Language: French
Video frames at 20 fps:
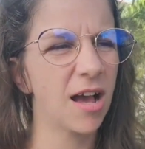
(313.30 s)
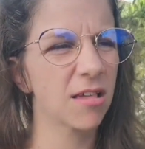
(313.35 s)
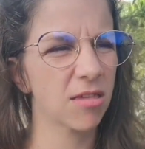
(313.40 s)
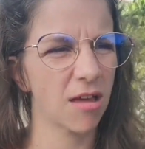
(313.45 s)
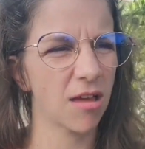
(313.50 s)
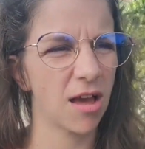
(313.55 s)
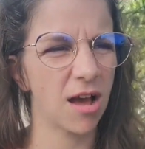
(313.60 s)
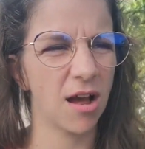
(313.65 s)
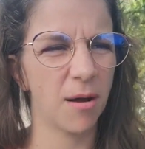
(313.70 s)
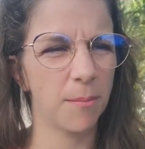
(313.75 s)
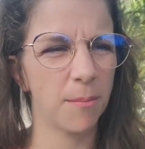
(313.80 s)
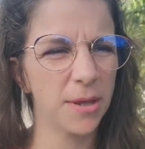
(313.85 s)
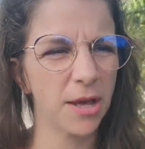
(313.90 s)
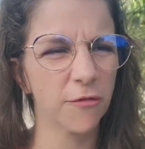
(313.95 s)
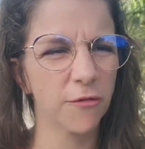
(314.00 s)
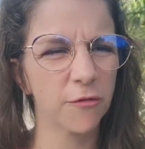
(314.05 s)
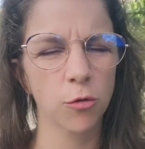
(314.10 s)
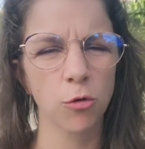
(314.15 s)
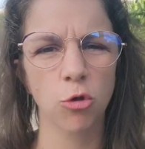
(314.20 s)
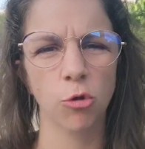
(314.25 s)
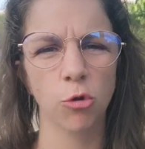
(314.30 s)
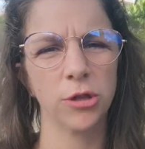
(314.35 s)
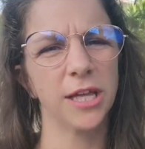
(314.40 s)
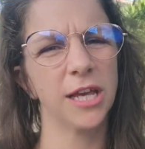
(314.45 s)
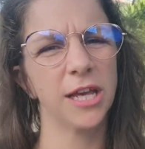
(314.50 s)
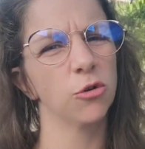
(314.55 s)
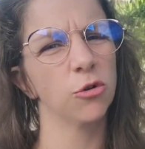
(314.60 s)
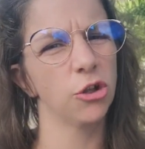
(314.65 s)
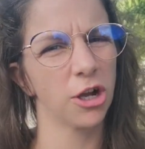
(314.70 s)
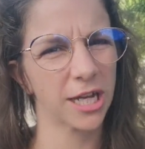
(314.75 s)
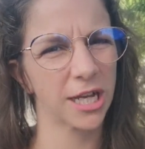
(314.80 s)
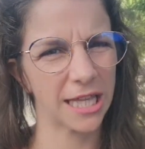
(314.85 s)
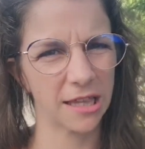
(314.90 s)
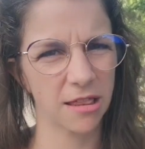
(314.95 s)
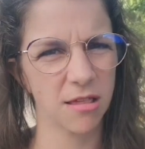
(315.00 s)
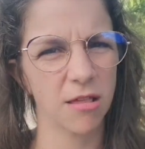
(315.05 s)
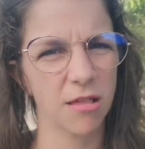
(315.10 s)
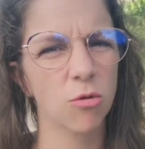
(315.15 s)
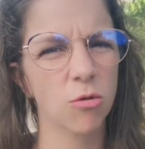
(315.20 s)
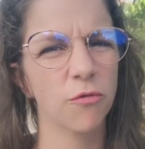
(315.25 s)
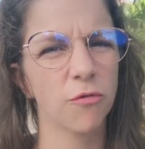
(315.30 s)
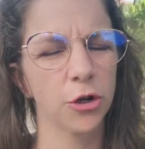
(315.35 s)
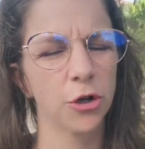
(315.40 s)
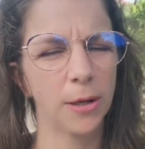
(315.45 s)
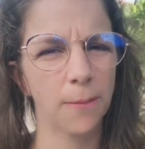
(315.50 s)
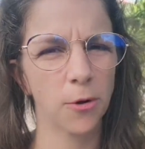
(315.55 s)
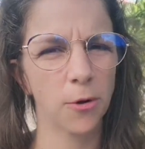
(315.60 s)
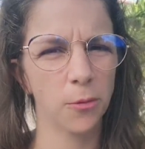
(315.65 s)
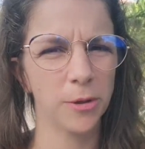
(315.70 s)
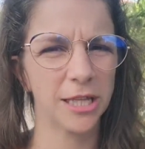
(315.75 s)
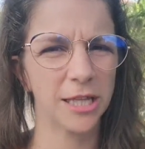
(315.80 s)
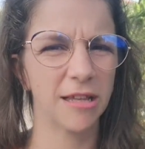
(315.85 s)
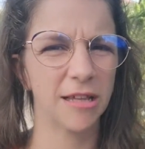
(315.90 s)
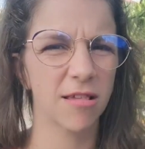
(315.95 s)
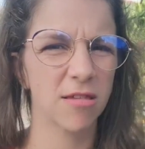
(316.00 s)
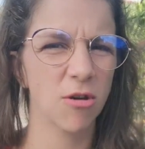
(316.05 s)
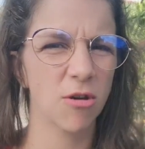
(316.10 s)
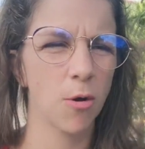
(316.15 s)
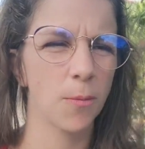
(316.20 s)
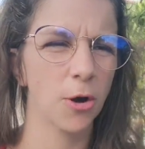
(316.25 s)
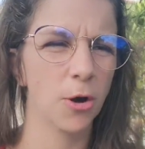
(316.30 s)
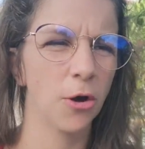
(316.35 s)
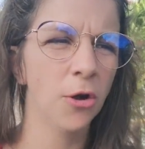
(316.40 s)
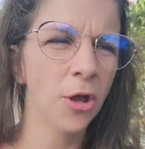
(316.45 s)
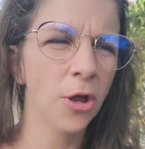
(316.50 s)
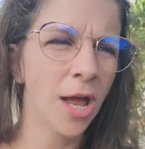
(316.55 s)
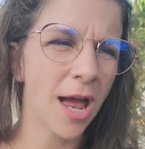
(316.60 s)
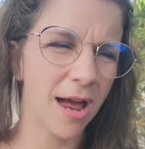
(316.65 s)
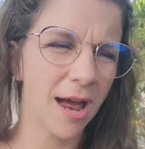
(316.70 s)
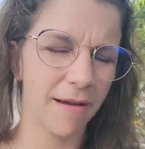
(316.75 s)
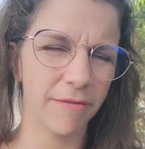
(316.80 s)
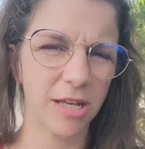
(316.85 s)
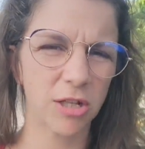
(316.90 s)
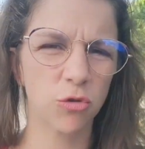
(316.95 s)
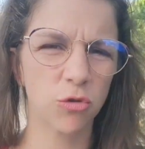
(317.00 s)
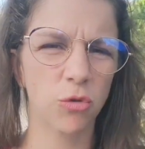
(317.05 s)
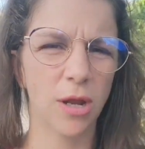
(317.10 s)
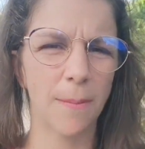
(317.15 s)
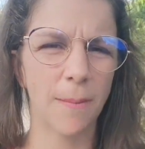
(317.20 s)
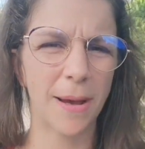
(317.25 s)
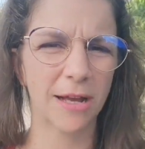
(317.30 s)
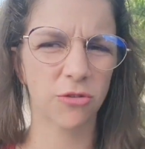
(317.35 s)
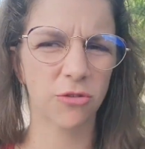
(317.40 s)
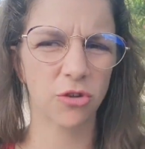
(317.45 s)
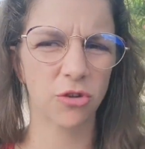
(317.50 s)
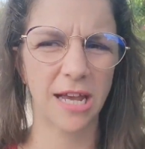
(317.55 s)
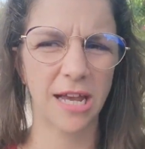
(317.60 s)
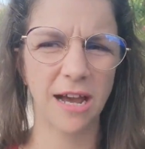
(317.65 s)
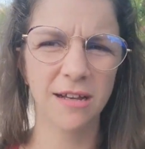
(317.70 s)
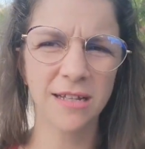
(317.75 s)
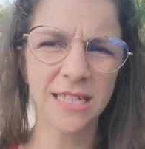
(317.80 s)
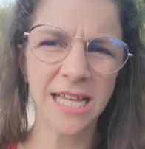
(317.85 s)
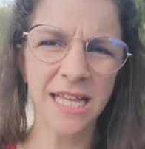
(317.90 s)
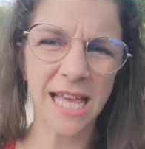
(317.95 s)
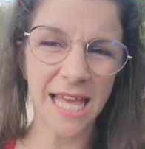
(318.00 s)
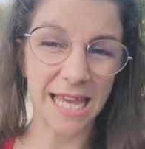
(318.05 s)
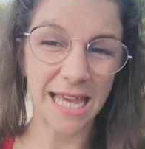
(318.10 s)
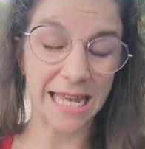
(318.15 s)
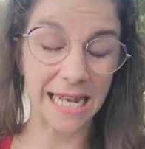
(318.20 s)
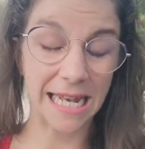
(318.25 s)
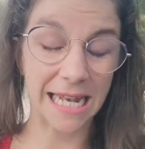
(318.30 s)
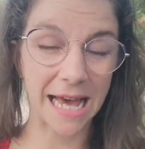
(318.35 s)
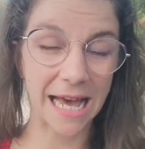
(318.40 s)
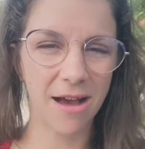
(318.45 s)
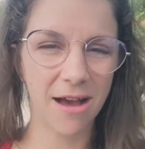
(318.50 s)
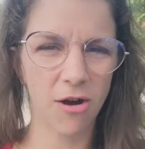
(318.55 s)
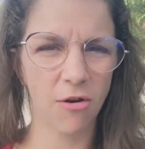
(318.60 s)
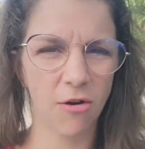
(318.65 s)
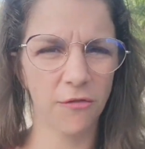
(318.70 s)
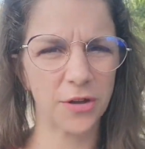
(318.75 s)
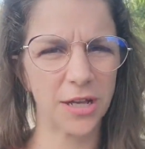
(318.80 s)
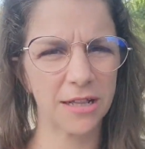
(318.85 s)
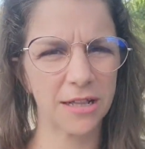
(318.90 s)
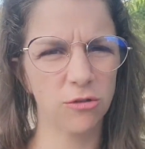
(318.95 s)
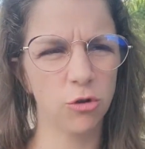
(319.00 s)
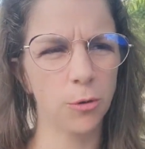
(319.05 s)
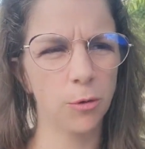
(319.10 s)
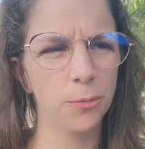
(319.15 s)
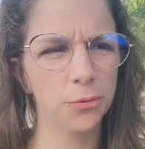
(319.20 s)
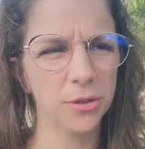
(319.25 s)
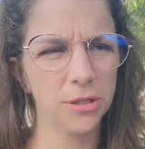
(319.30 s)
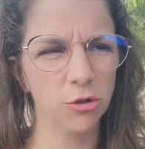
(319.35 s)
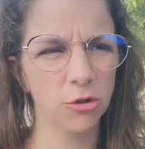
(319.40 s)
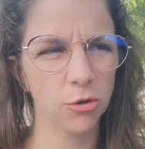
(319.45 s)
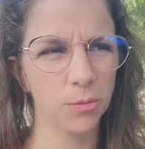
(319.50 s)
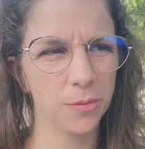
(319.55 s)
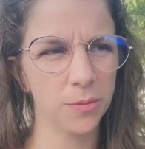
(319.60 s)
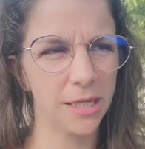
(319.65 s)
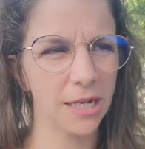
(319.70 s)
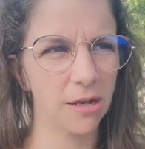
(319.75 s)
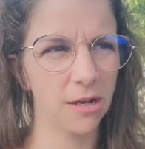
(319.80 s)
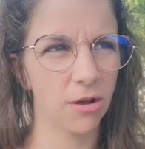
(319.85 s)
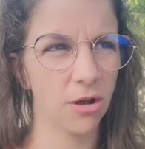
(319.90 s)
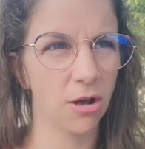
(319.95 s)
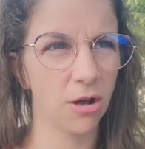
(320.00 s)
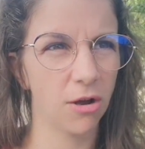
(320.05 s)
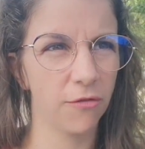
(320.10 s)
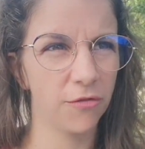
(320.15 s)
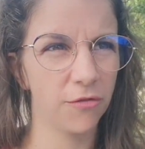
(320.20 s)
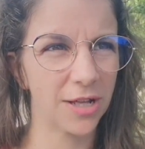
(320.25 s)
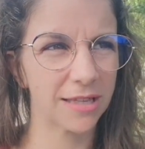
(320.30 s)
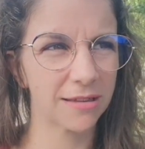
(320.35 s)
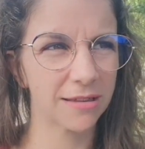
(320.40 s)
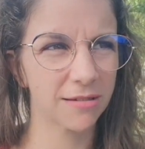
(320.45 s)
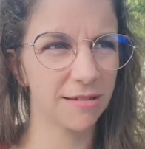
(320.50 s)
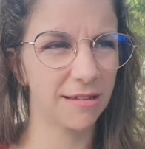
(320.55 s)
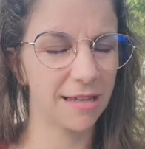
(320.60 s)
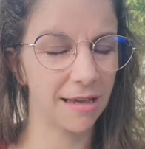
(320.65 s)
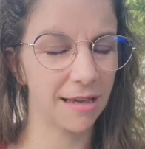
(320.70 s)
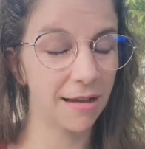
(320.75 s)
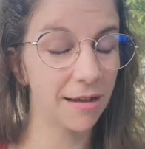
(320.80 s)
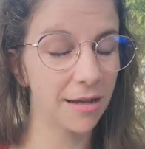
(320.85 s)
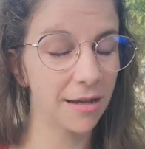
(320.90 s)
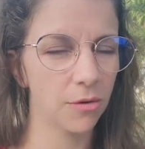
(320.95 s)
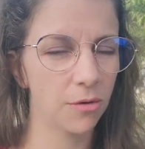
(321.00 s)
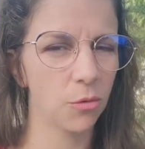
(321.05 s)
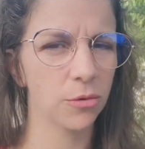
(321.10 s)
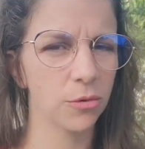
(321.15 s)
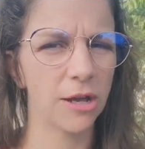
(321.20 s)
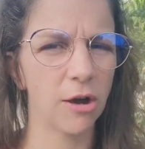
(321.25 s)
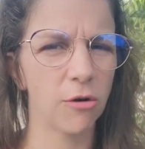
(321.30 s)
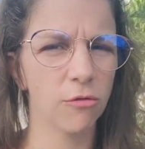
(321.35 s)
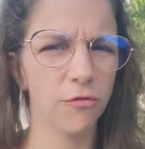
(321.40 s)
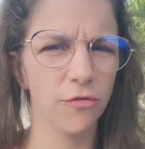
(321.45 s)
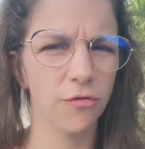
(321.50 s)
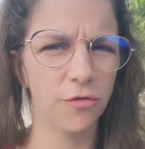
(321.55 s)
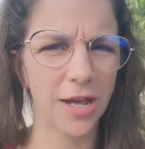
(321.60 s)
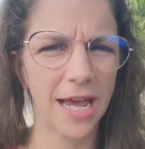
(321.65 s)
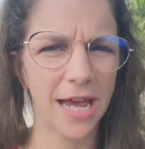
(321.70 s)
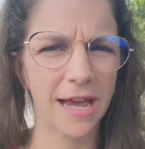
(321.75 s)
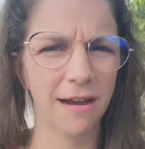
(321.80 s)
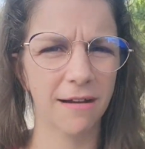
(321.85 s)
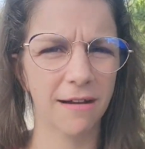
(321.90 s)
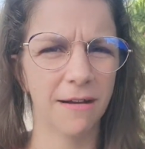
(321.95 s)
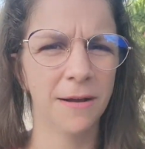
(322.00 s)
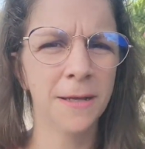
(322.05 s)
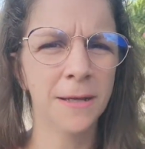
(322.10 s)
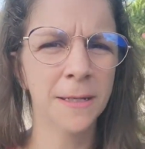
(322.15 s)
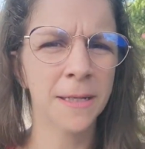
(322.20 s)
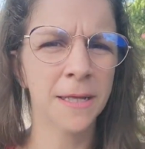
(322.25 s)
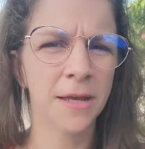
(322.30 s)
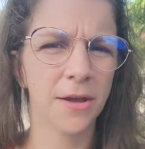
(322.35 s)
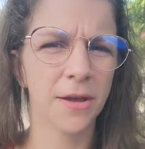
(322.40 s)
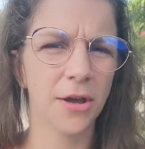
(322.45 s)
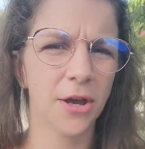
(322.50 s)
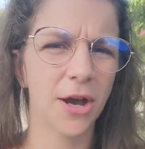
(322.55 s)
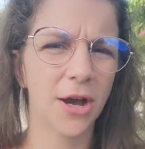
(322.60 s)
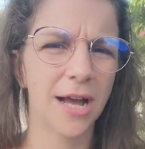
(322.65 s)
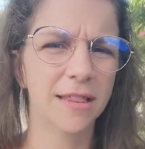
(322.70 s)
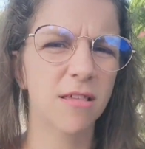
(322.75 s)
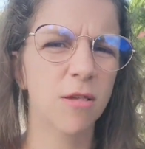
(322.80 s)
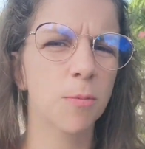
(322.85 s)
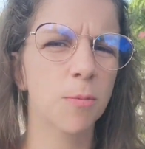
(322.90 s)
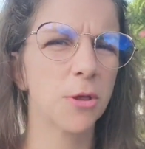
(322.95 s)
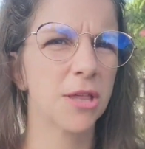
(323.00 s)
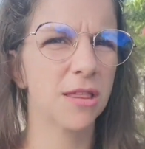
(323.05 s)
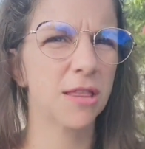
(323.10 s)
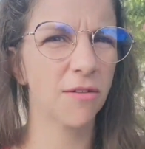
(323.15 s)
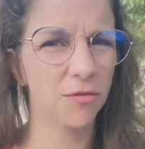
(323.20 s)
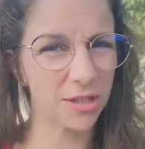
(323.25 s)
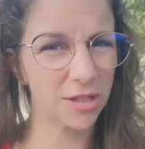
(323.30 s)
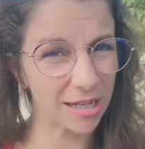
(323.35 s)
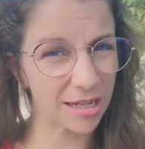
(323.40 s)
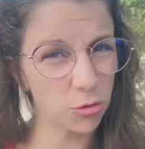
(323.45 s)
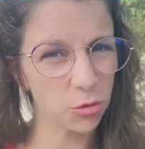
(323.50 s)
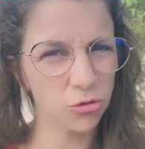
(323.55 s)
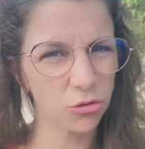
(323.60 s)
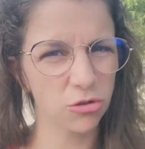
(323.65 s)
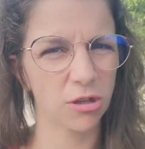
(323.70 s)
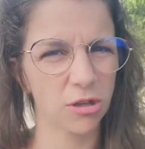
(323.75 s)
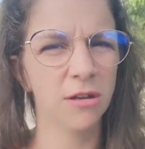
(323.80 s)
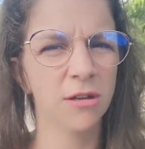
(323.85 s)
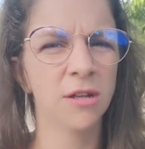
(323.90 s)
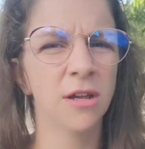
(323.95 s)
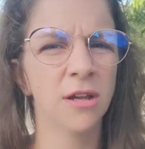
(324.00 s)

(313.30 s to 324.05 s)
Ça a bien fonctionné. On organisait souvent les 1er décembre avec tous les partenaires. Et là, en fait, depuis 2021, on a ouvert euh, un dispositif d'écoute.